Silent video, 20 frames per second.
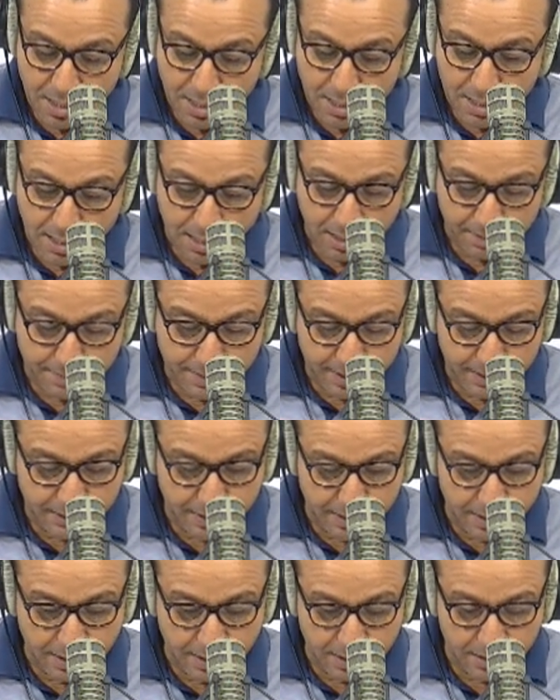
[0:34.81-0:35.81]

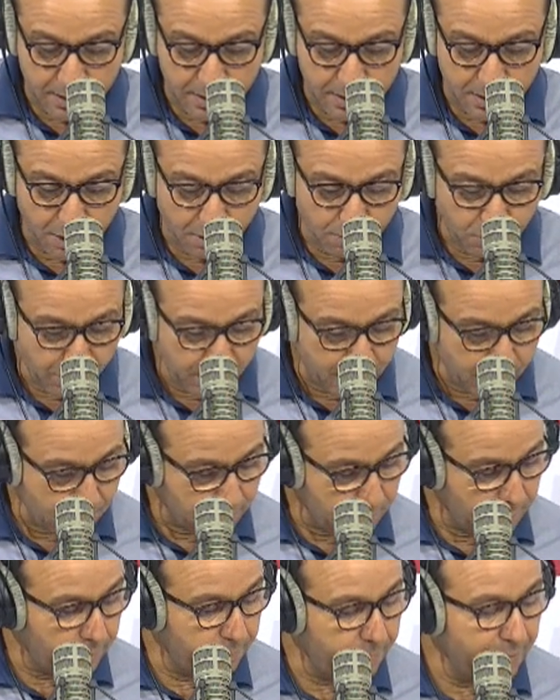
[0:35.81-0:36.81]
عبادة آه، عمر
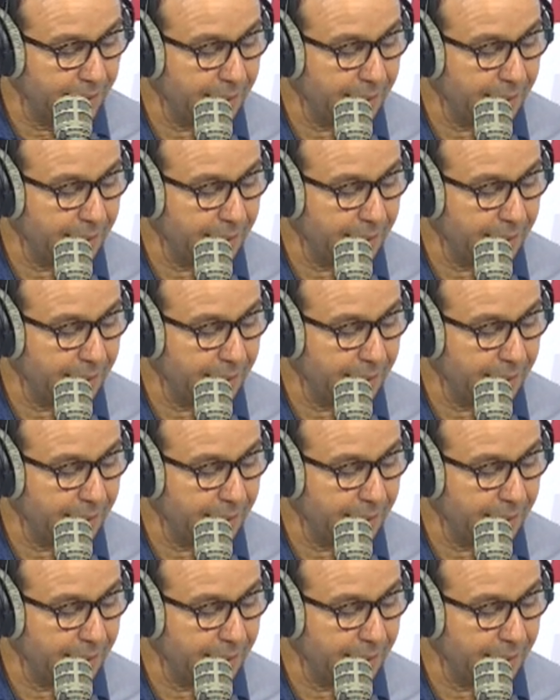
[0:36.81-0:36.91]
آه، مركة